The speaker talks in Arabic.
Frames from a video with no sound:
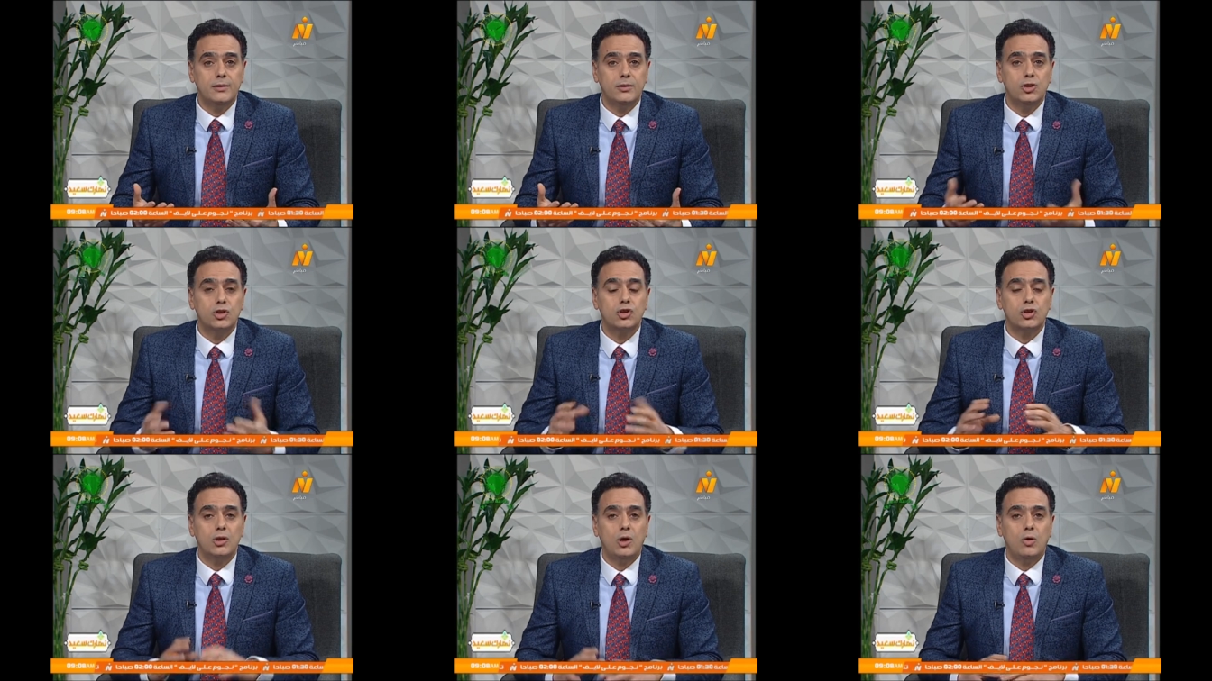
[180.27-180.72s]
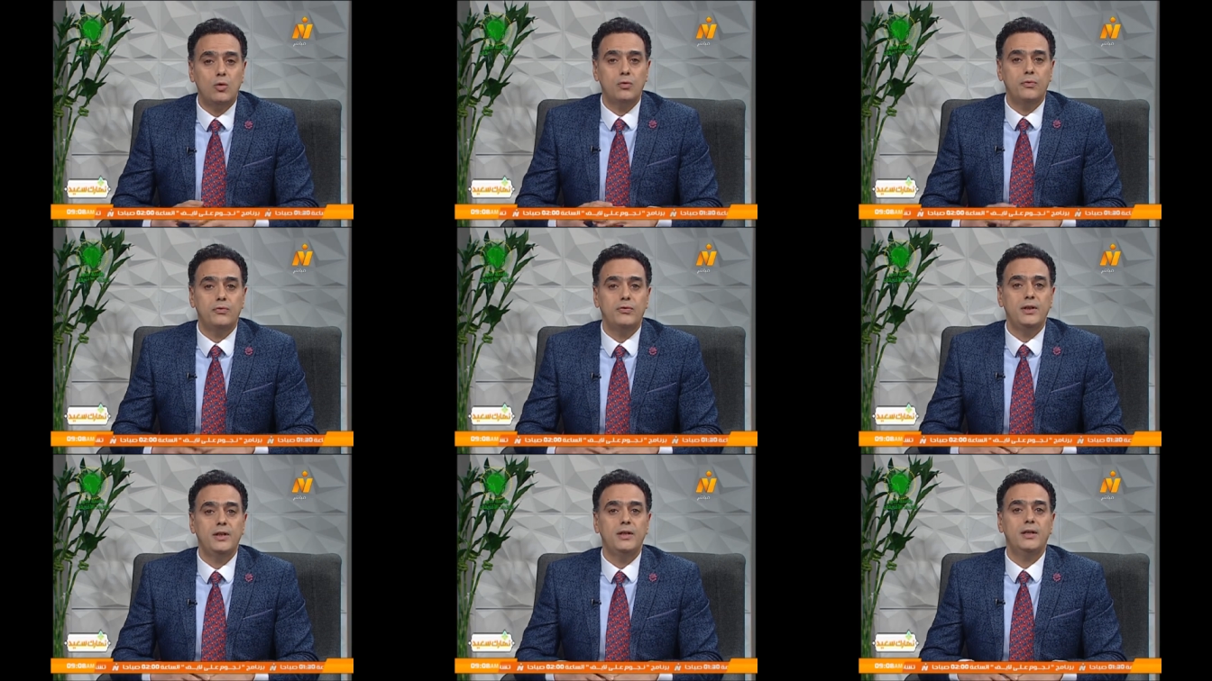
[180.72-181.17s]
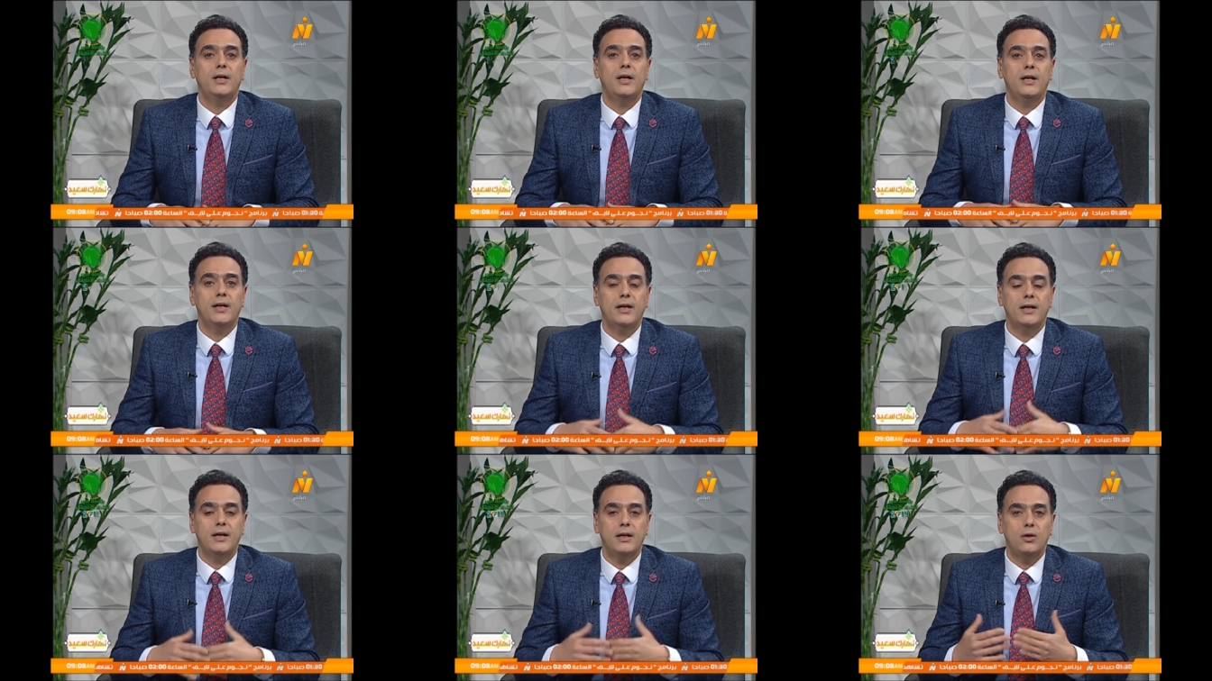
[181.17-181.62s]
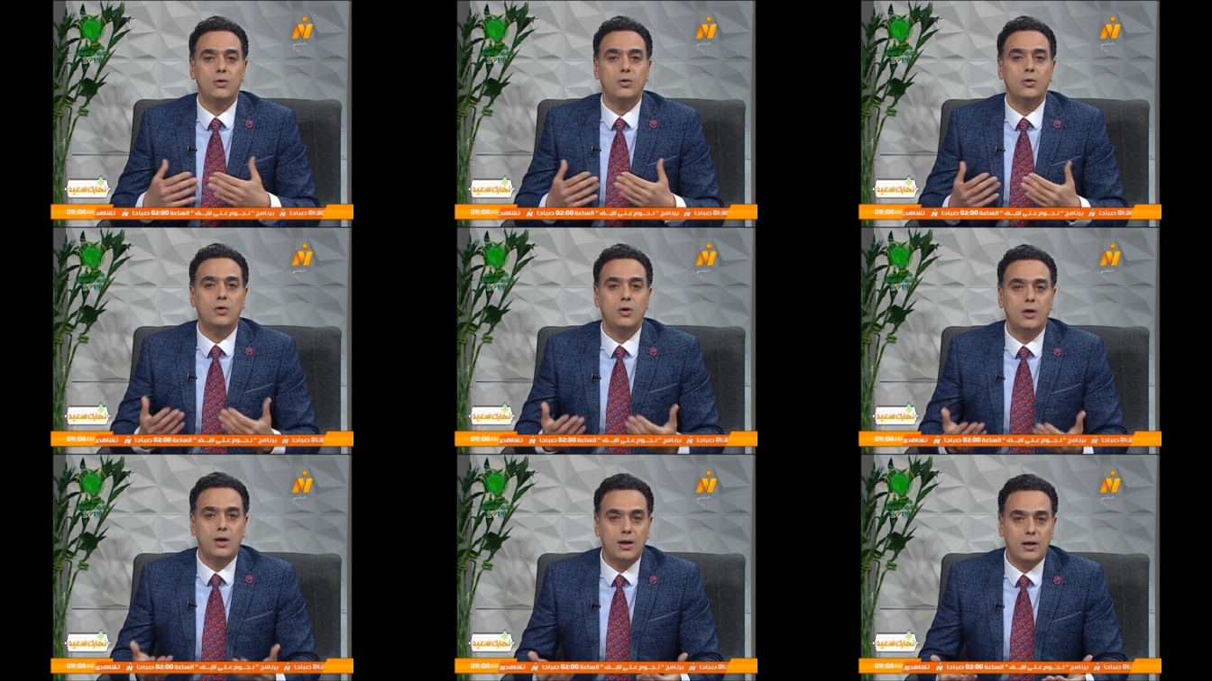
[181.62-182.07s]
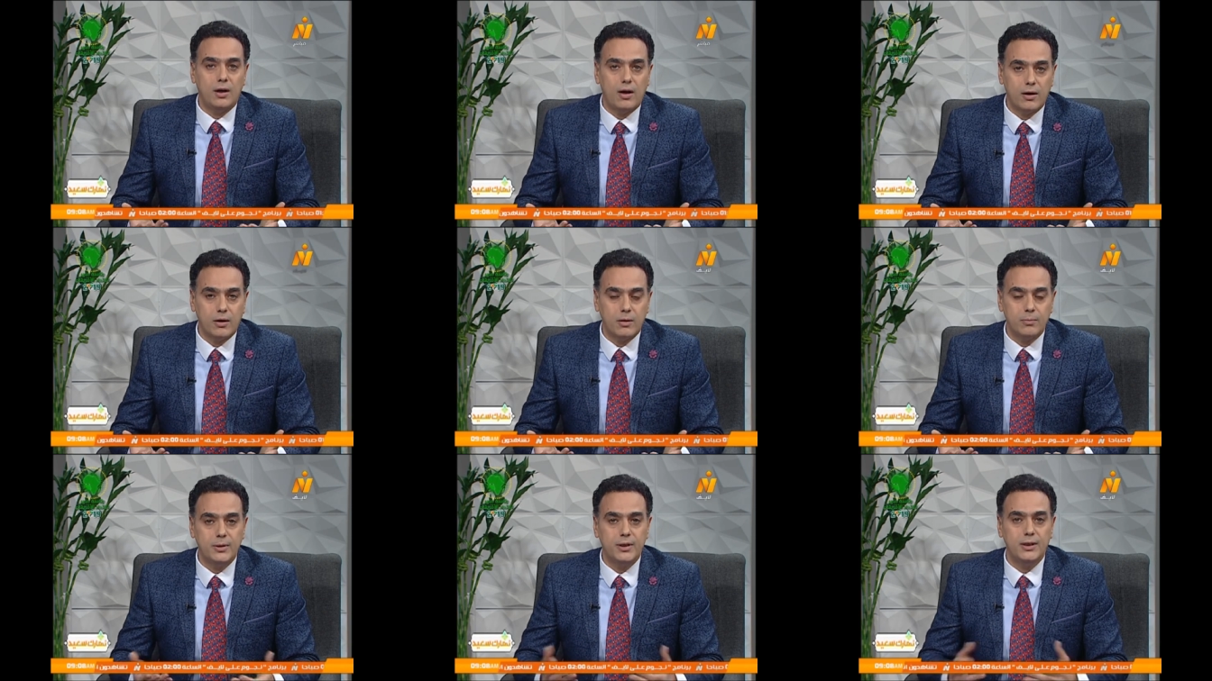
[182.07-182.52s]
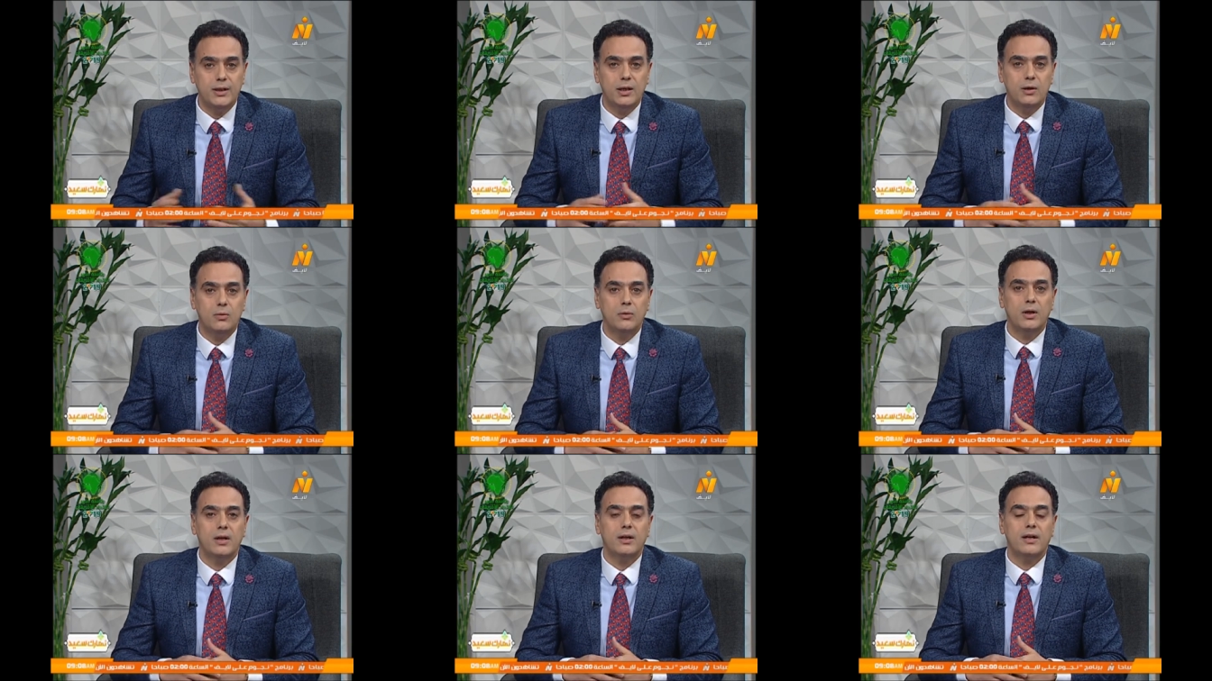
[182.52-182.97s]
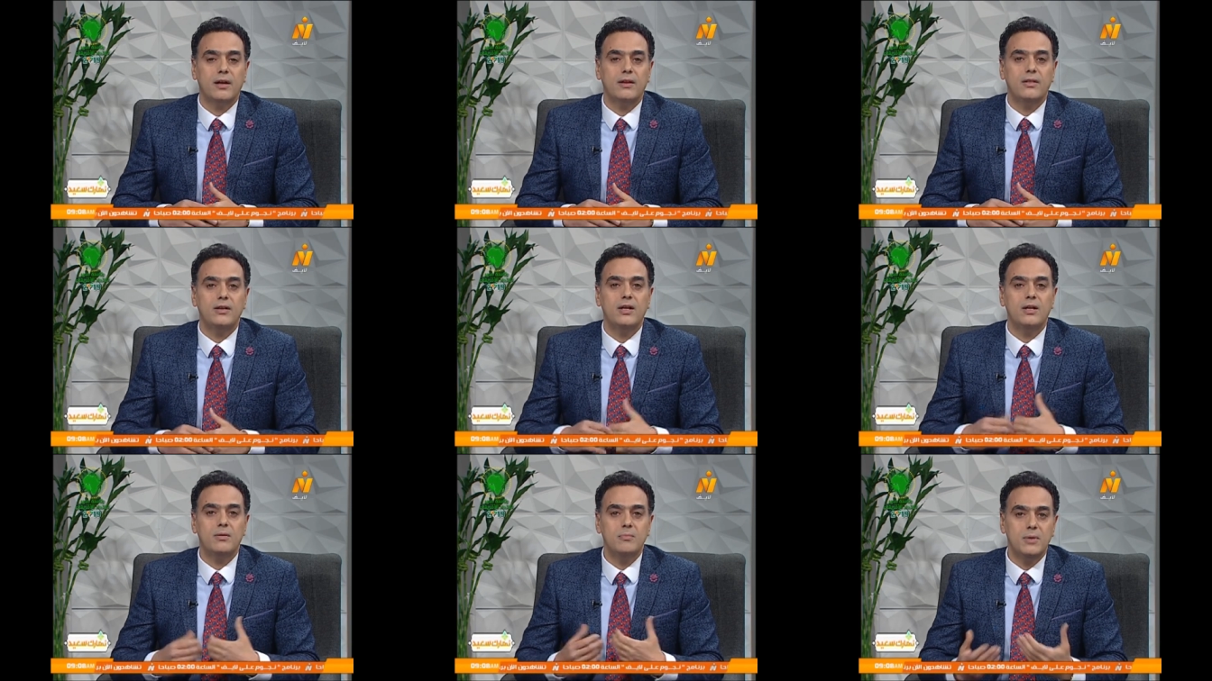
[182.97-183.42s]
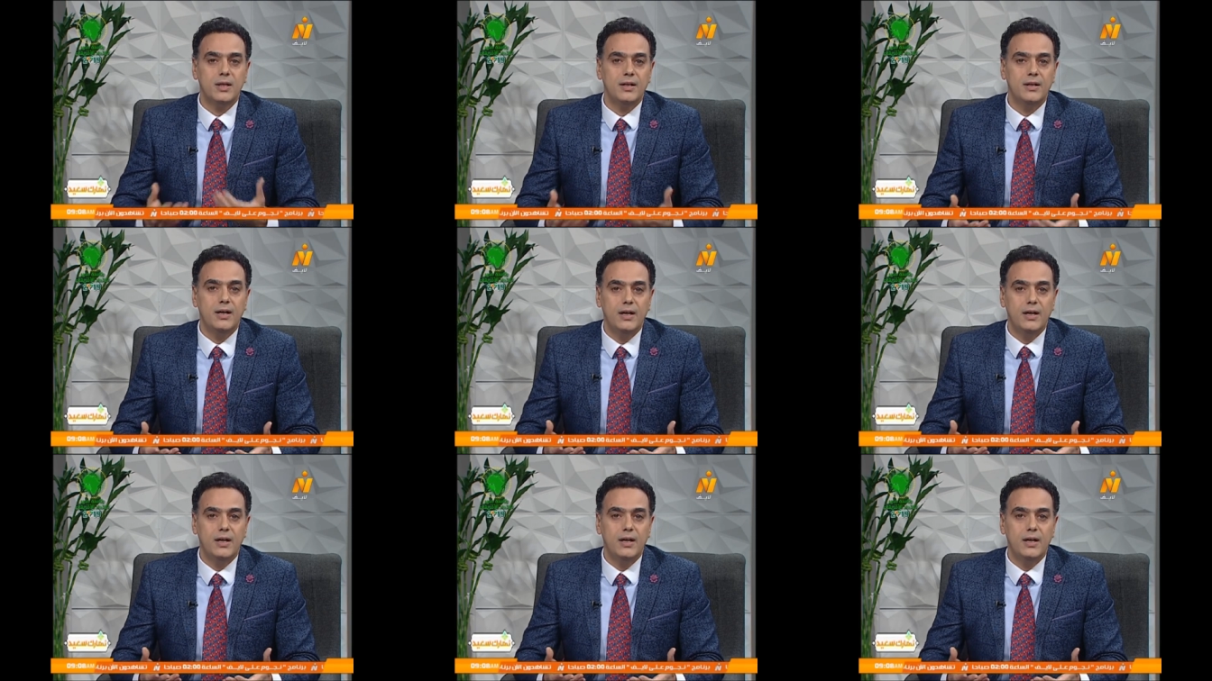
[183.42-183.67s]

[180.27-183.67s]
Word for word: يشرحوا فيها اللغة العربية والكثير من